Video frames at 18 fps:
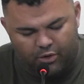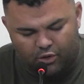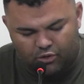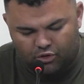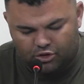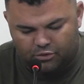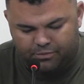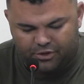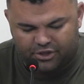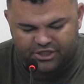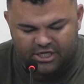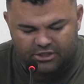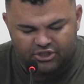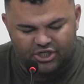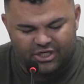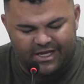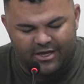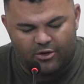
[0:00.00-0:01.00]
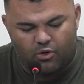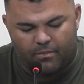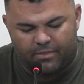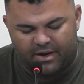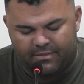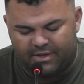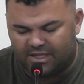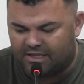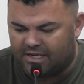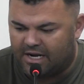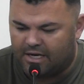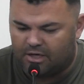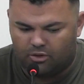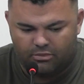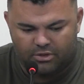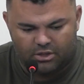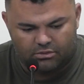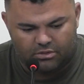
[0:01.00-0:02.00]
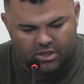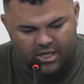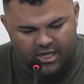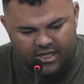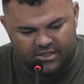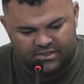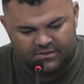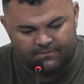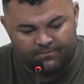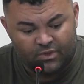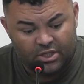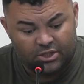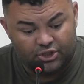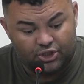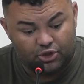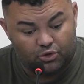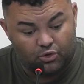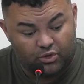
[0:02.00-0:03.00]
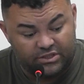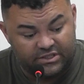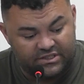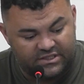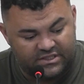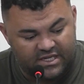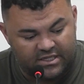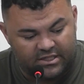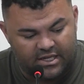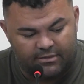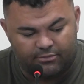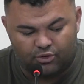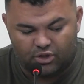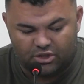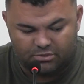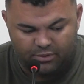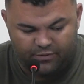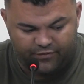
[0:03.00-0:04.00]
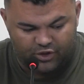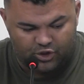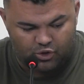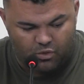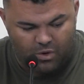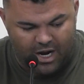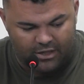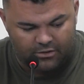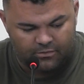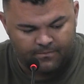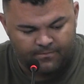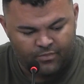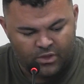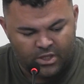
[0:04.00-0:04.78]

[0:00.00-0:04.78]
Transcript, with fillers: incluso o projeto de lei complementar número 3 de 12 de setembro de 2024,